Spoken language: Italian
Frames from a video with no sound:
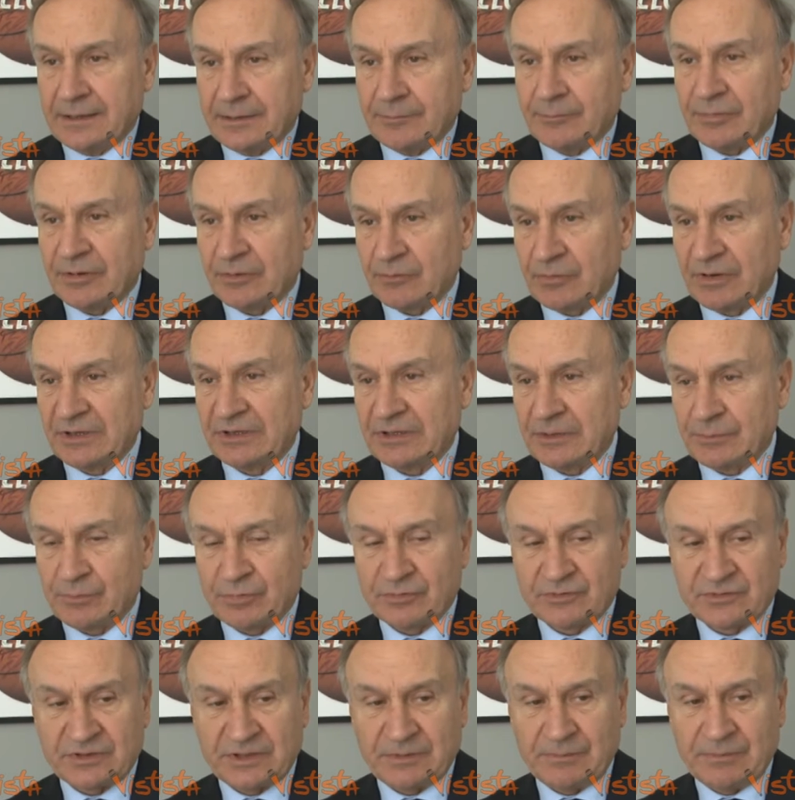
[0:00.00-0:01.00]
per quanto è
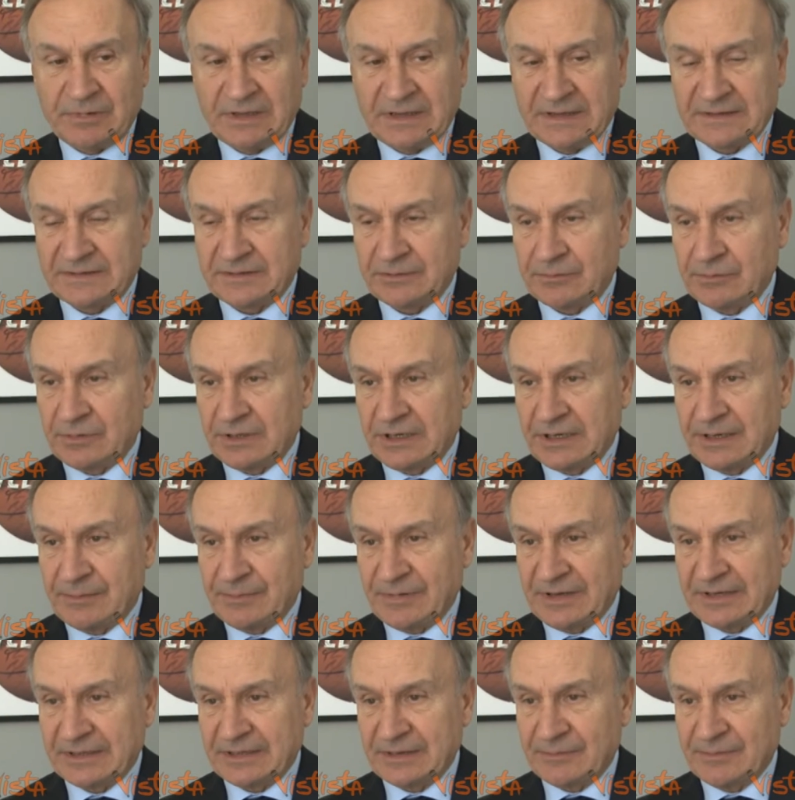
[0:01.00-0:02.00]
possibile a seguire la
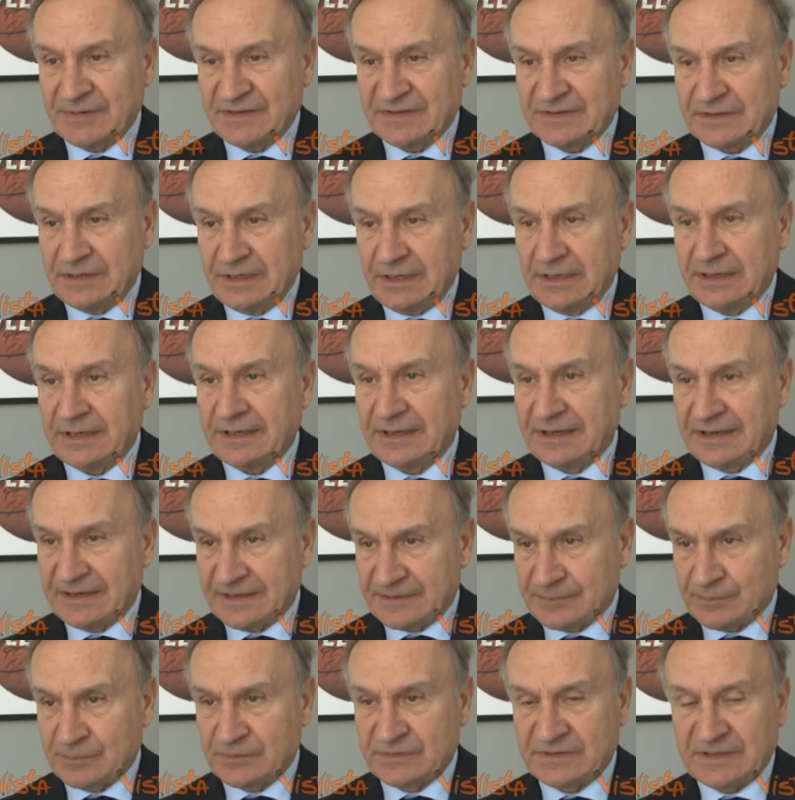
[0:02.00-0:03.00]
parte maschile e la
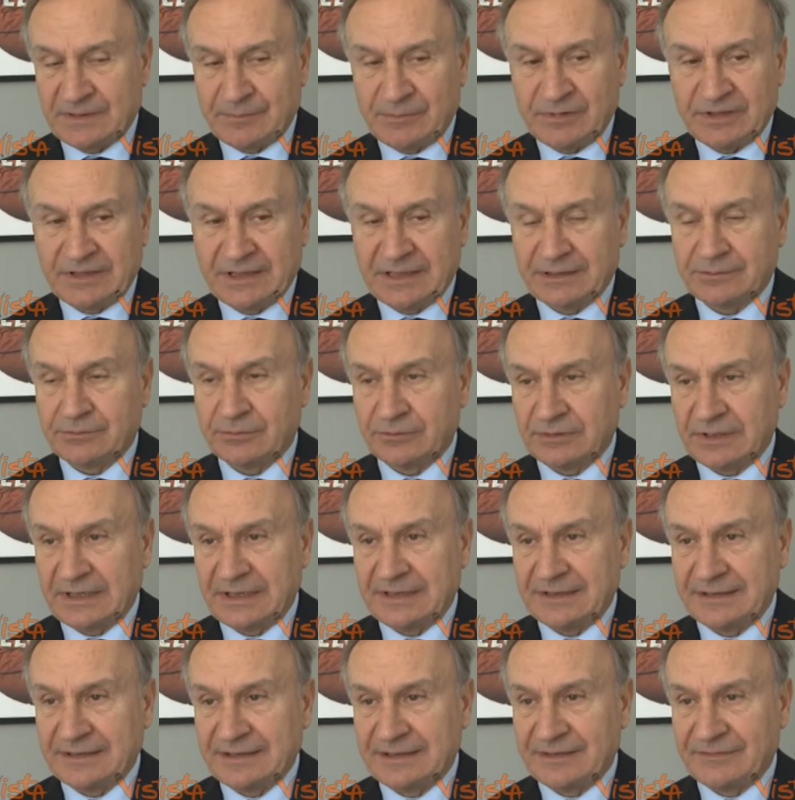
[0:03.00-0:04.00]
responsabilità
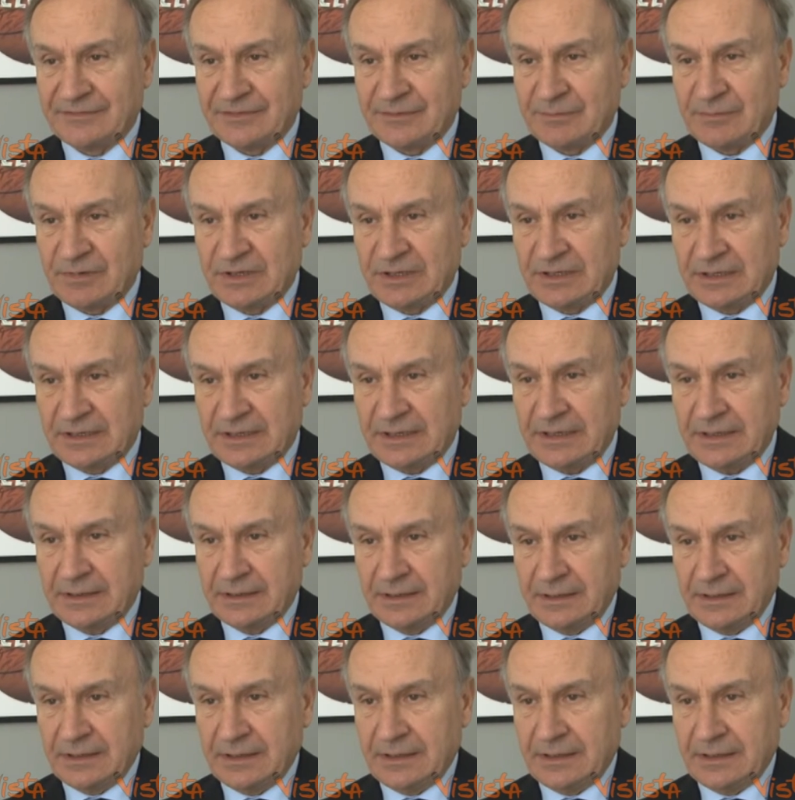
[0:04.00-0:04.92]
totale della femminile